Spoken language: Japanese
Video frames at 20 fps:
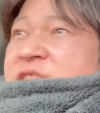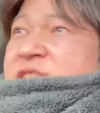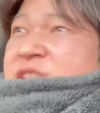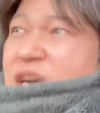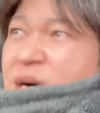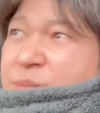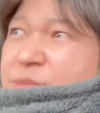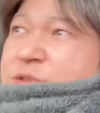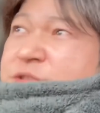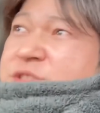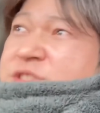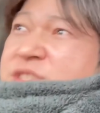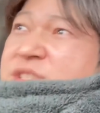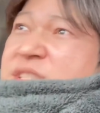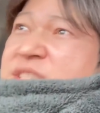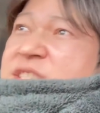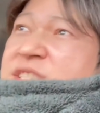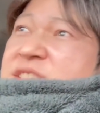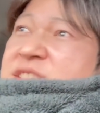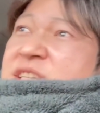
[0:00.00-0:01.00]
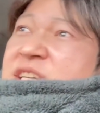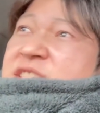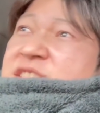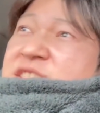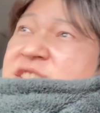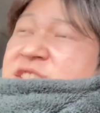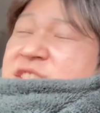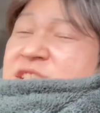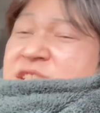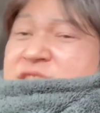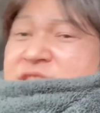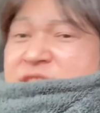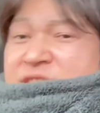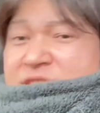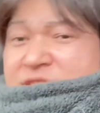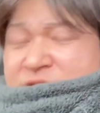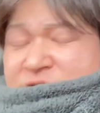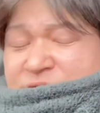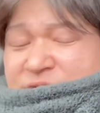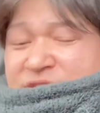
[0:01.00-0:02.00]
いやもう次は絶対にしないんでっ
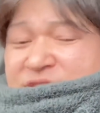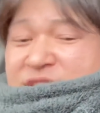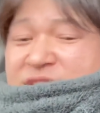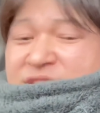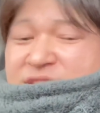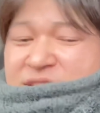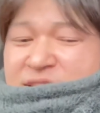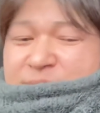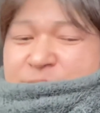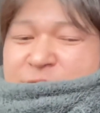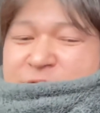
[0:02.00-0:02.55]
て言われたんで、